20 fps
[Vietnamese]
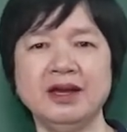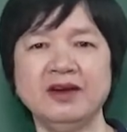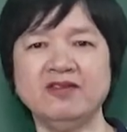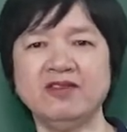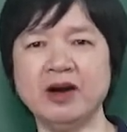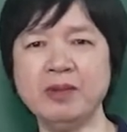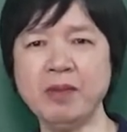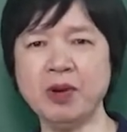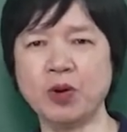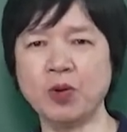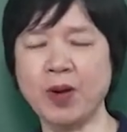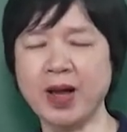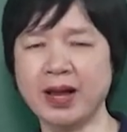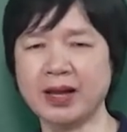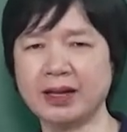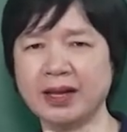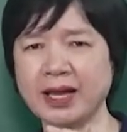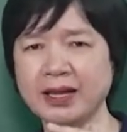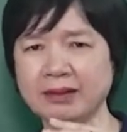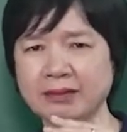với một
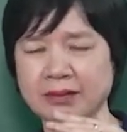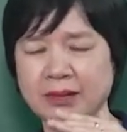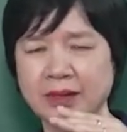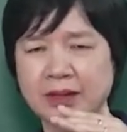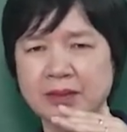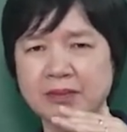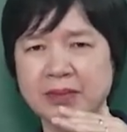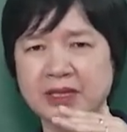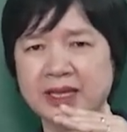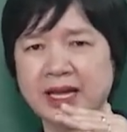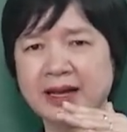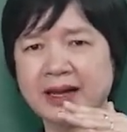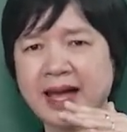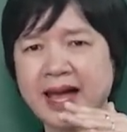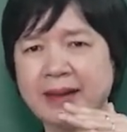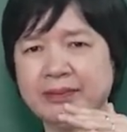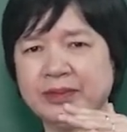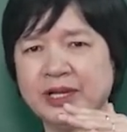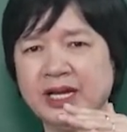khoảng cách mà ta cảm